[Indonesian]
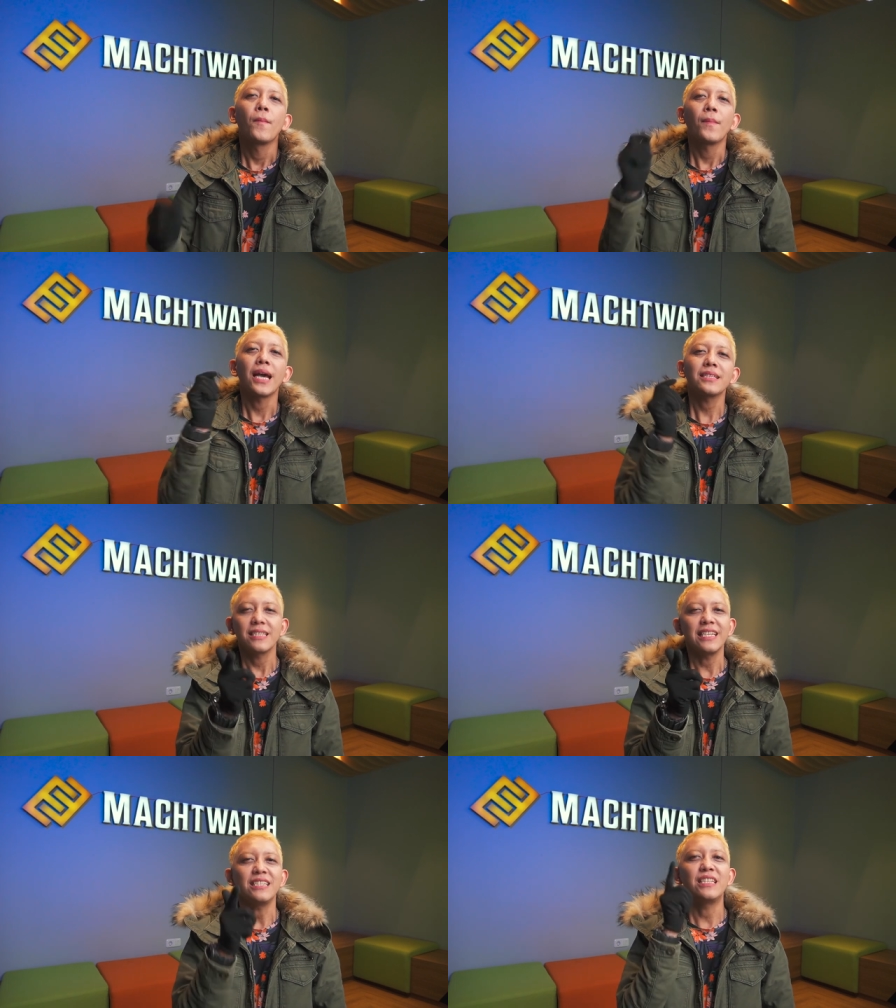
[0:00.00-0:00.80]

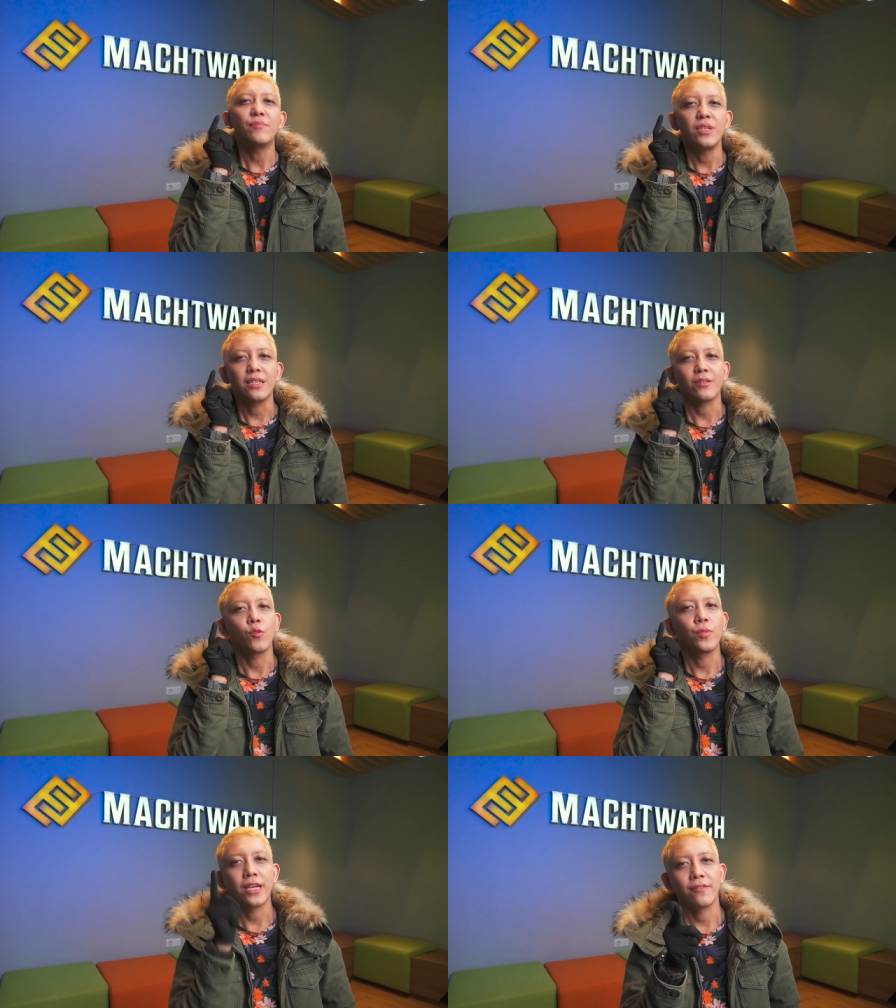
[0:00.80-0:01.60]
Masih di
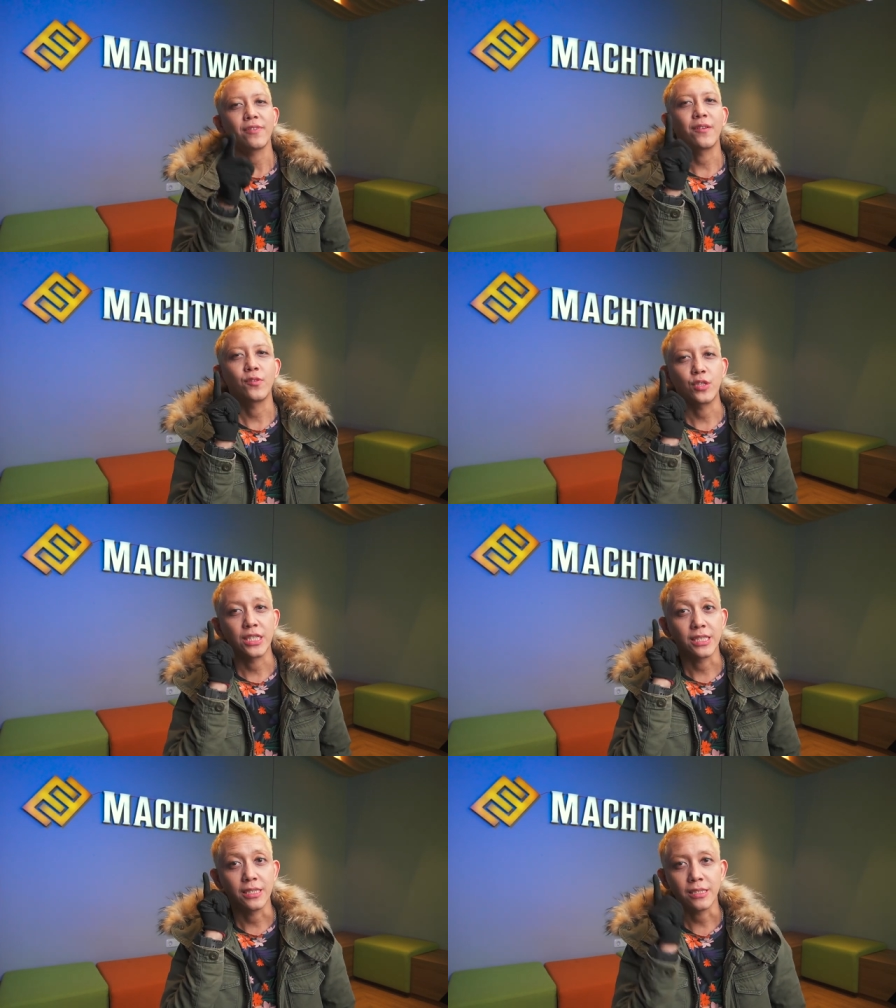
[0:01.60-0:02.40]
microbrand
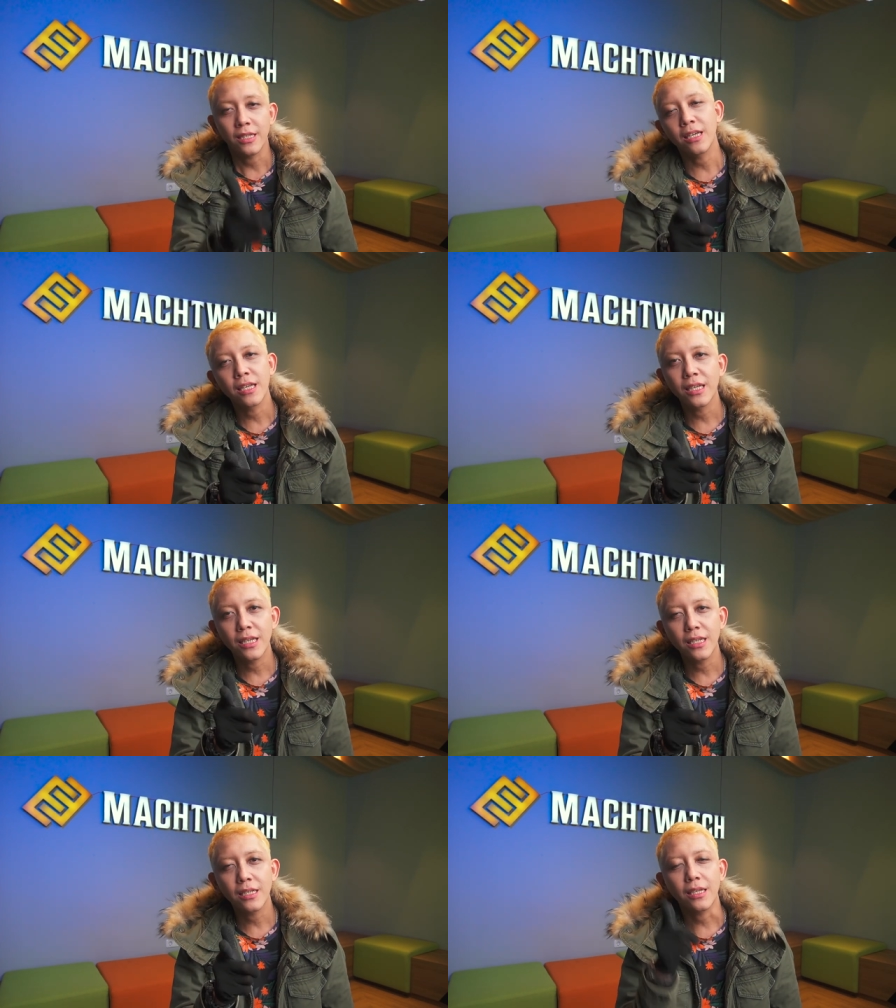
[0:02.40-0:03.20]
favorit
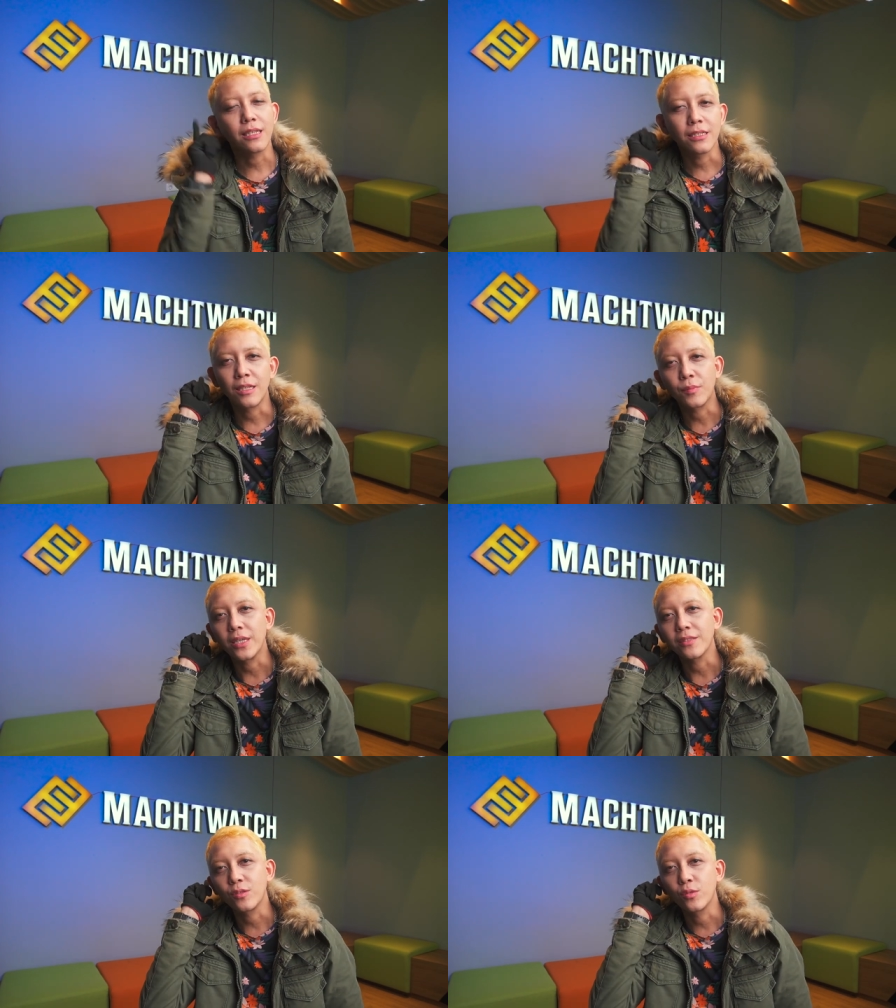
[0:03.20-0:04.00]
kita, kalian
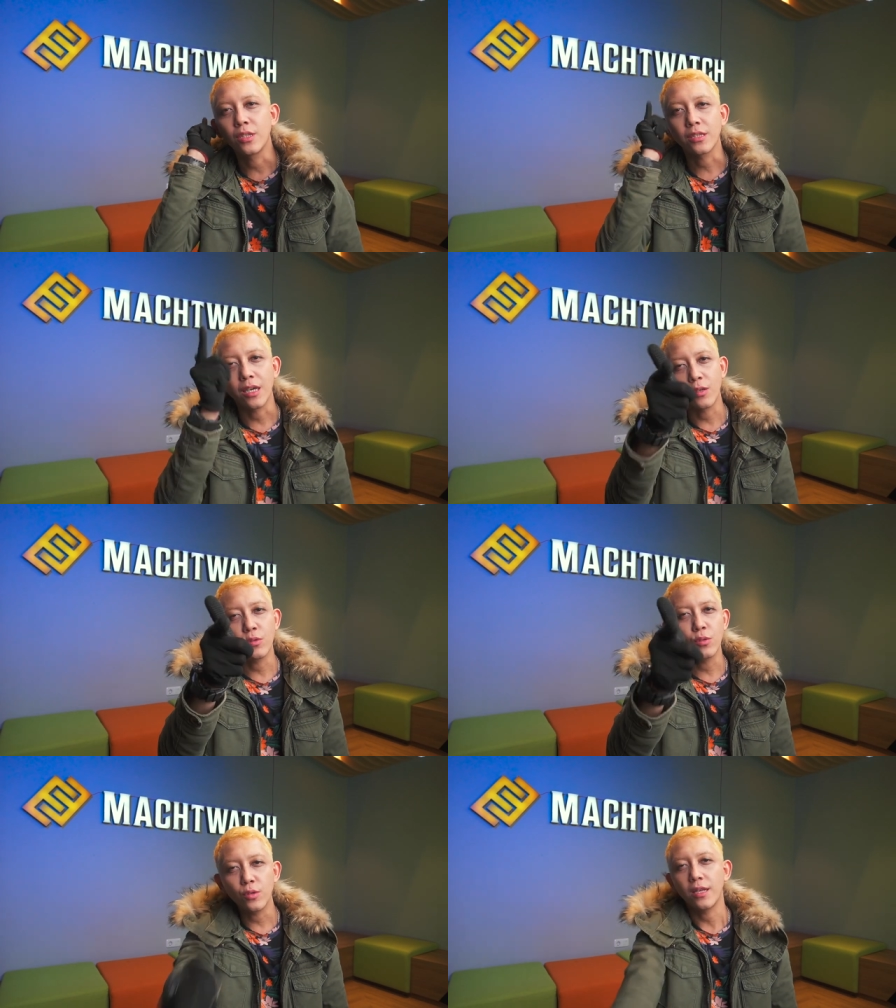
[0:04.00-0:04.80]
pasti udah
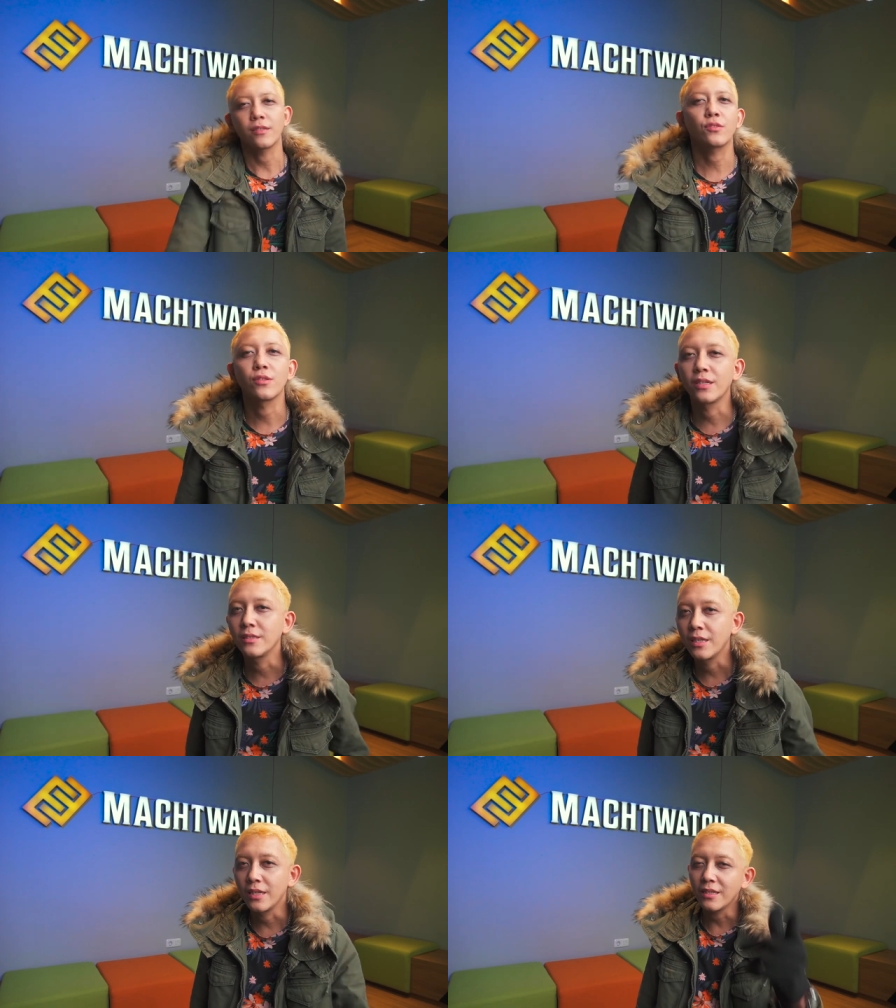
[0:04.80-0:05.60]
tahu, langsung
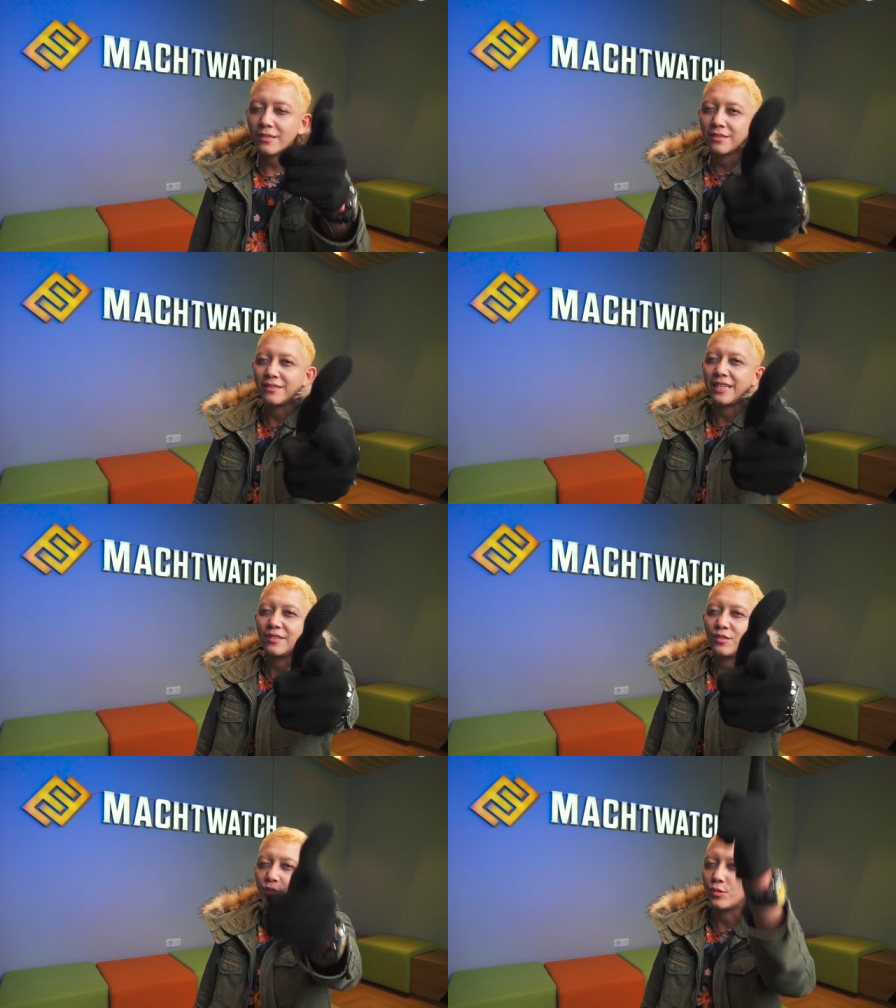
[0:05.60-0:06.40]
aja ya, stay
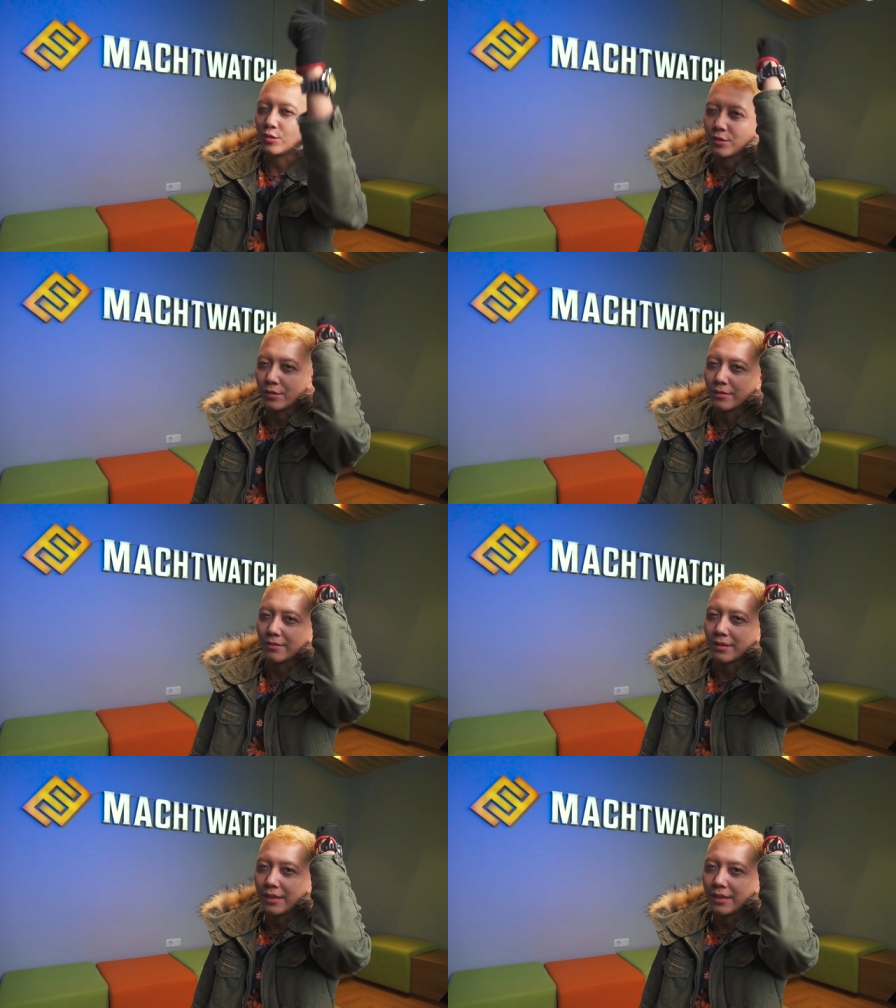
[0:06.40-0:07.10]
tune.